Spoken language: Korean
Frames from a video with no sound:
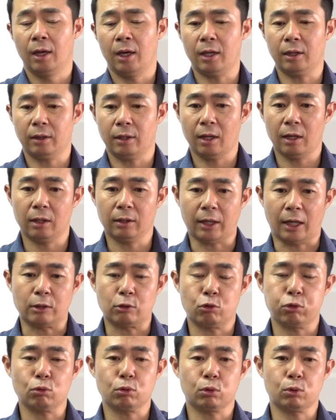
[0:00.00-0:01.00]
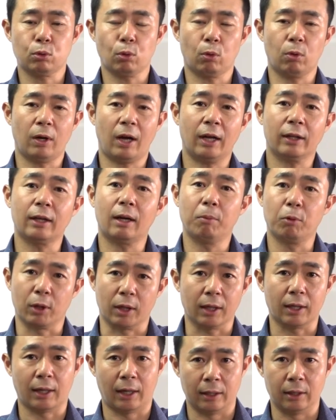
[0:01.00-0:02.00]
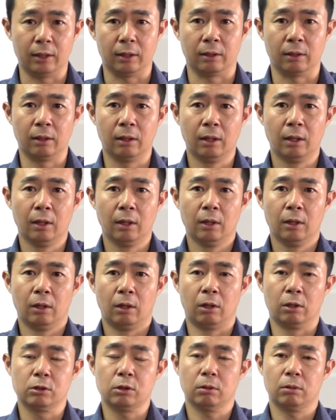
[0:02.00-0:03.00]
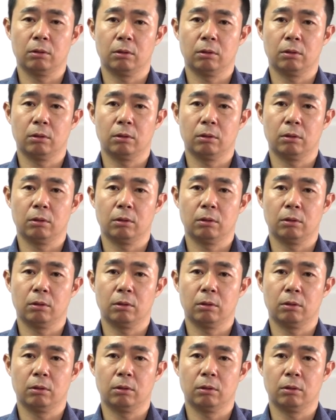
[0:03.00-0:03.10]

혜택을 다 축소를 하다 보니까는 어,